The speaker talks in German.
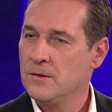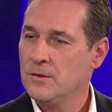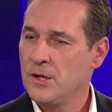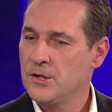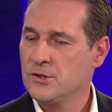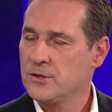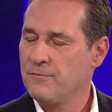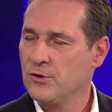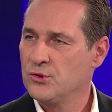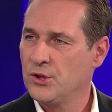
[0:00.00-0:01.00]
Nein, es hat
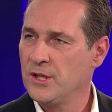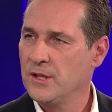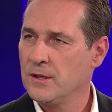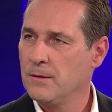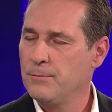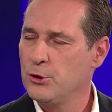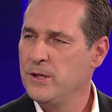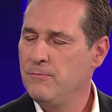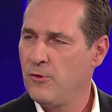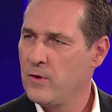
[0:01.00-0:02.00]
einfach solche äh,
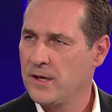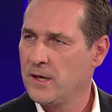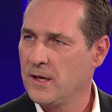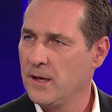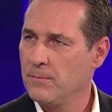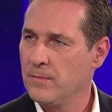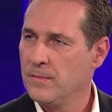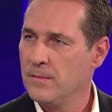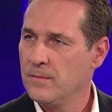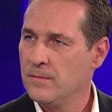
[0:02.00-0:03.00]
Beschimpfungen gegeben. Ah war ja
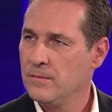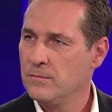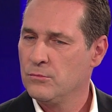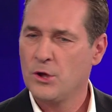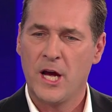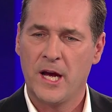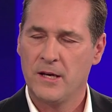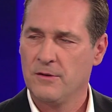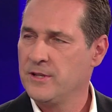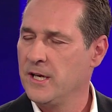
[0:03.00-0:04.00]
vorher auch schon so.
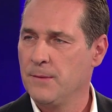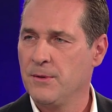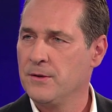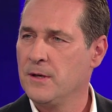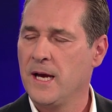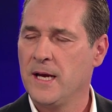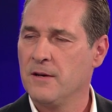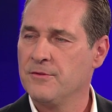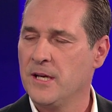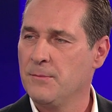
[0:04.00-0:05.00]
Nein, auf, der Ebene, nein,
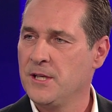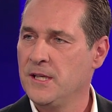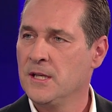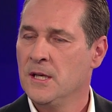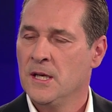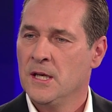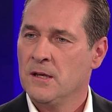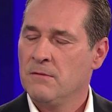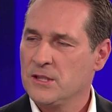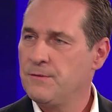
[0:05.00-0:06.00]
auf der Ebene nicht.
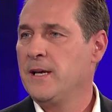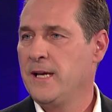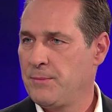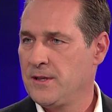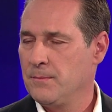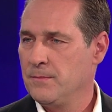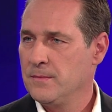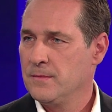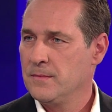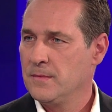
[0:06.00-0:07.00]
Was wir erlebt haben
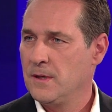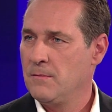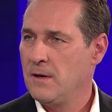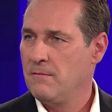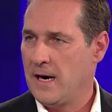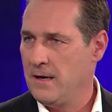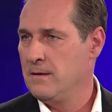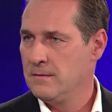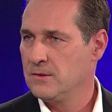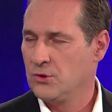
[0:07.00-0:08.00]
am
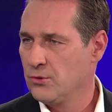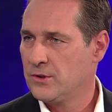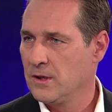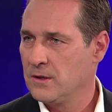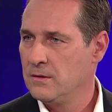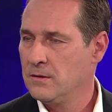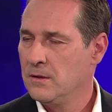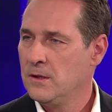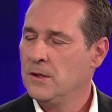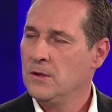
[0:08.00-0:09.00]
Wahlsonntag
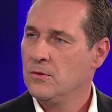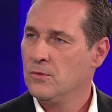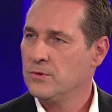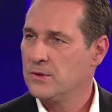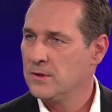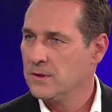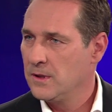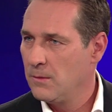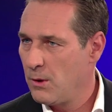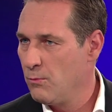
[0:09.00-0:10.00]
und
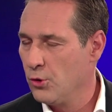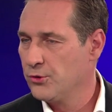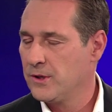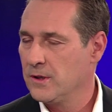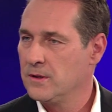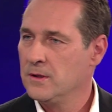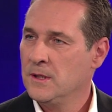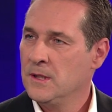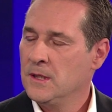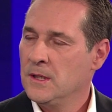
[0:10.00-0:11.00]
am Montag,
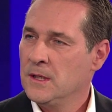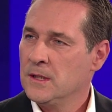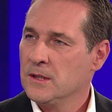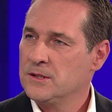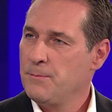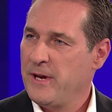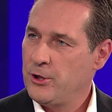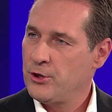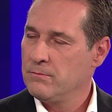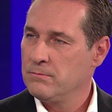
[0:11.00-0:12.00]
dass die
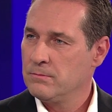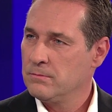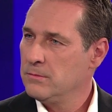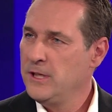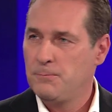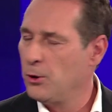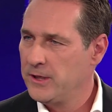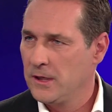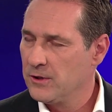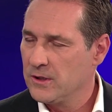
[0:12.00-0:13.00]
Menschen nicht
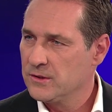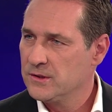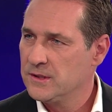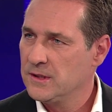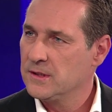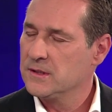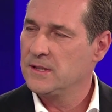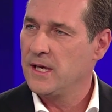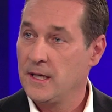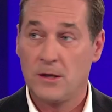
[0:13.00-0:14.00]
politikverdrossen sind, dass
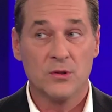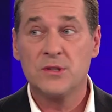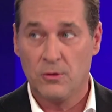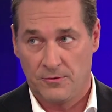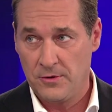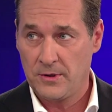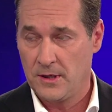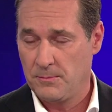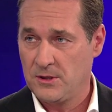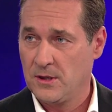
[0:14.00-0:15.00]
sie große Hoffnung
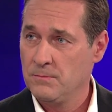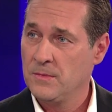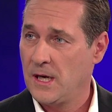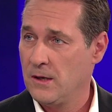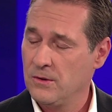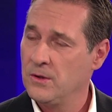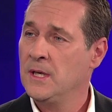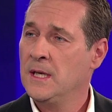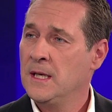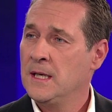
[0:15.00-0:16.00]
gehabt haben, auch
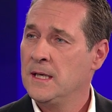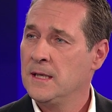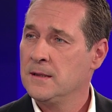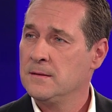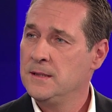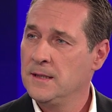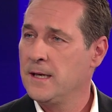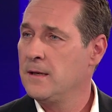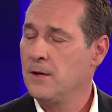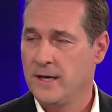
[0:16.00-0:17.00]
äh, hier
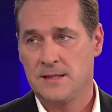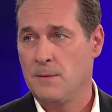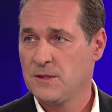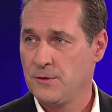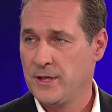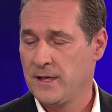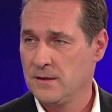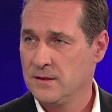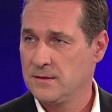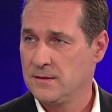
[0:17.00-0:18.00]
ein neues
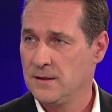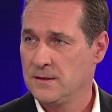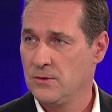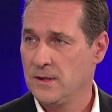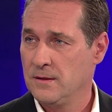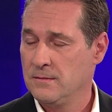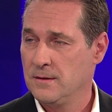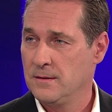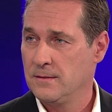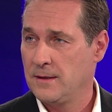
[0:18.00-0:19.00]
Amtsverständnis äh, zu äh,
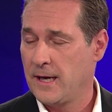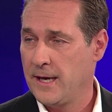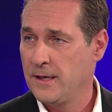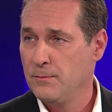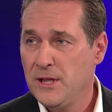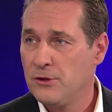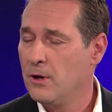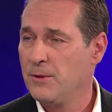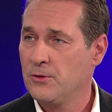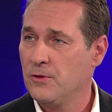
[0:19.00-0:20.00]
erreichen, mit
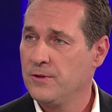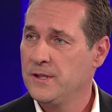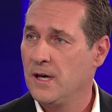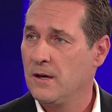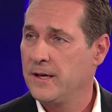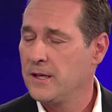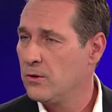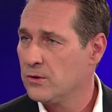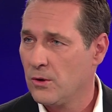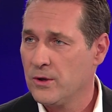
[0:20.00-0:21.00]
Norbert Hofer hier auch eine
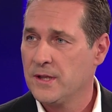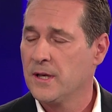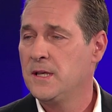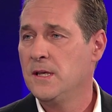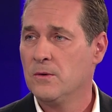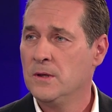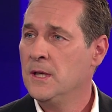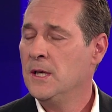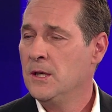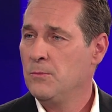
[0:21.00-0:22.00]
Kontrolle der Regierung
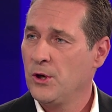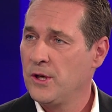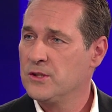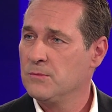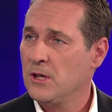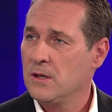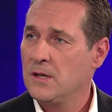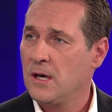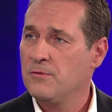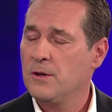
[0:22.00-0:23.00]
möglich zu
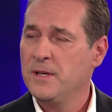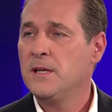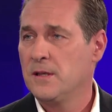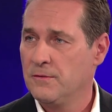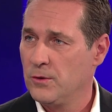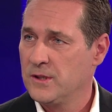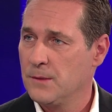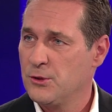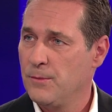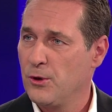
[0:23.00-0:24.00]
machen, auch verbindliche
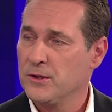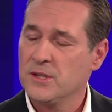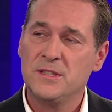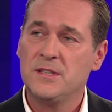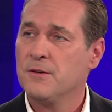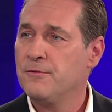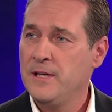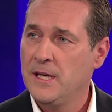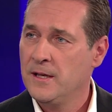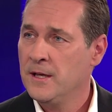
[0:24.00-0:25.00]
Volksabstimmungen. Da sind dann
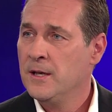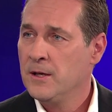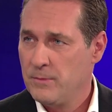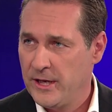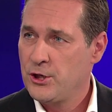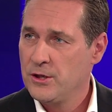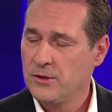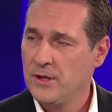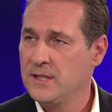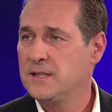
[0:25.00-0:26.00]
viele Menschen
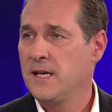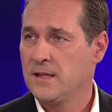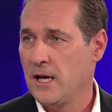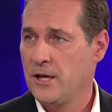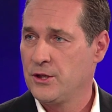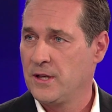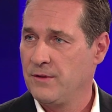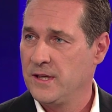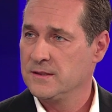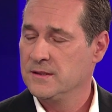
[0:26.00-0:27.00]
natürlich sehr enttäuscht
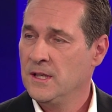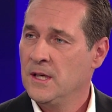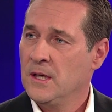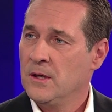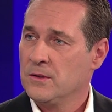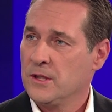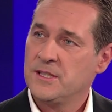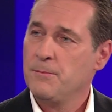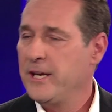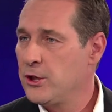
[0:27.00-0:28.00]
gewesen. Und als
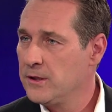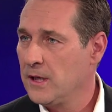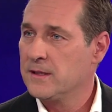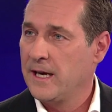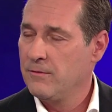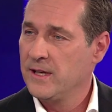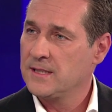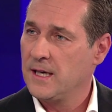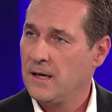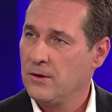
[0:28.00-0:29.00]
die Menschen dann
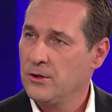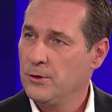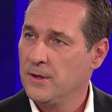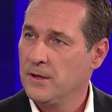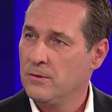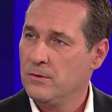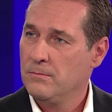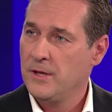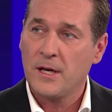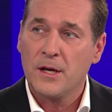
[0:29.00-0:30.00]
teilweise auch über
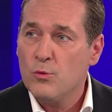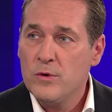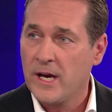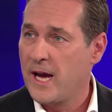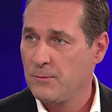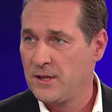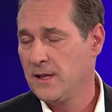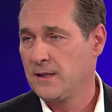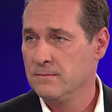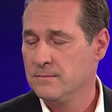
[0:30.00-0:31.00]
mehrere
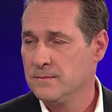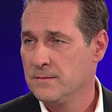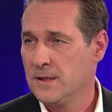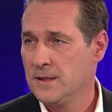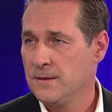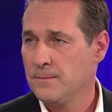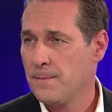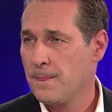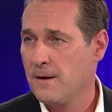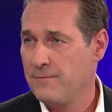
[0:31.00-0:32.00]
Ungereimtheiten äh,
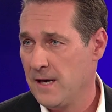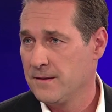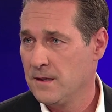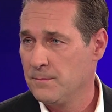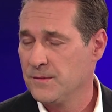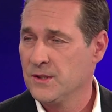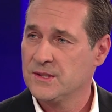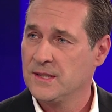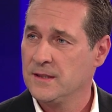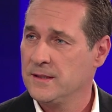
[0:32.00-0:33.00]
erfahren haben,
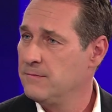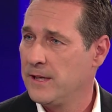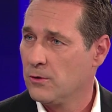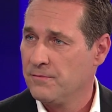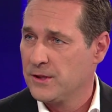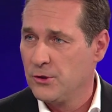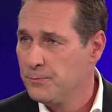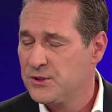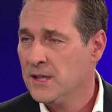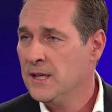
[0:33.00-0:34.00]
dass äh, in an der
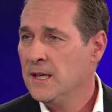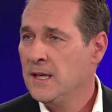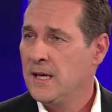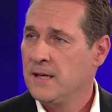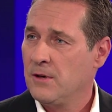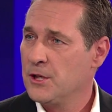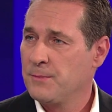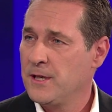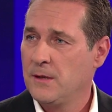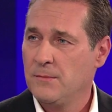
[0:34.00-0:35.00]
Yps ein
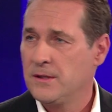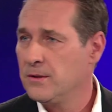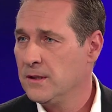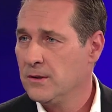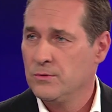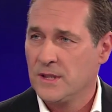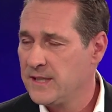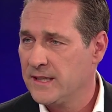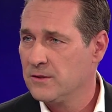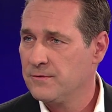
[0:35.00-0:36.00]
Wahlsprengel mit
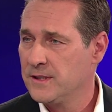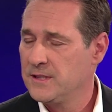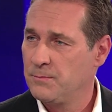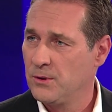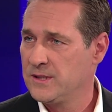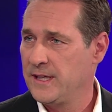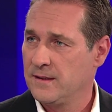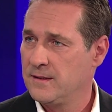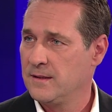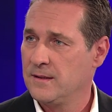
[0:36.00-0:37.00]
146 äh,
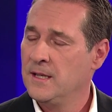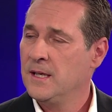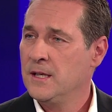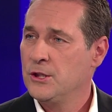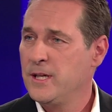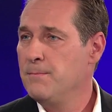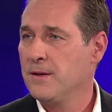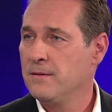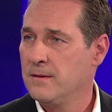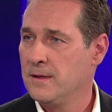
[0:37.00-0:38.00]
Prozent
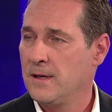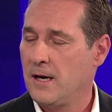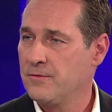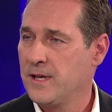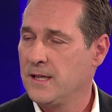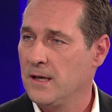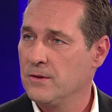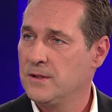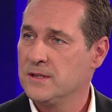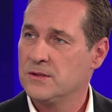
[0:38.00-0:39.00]
Stimmen
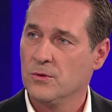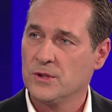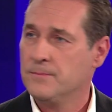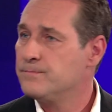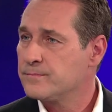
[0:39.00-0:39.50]
aufgetaucht ist oder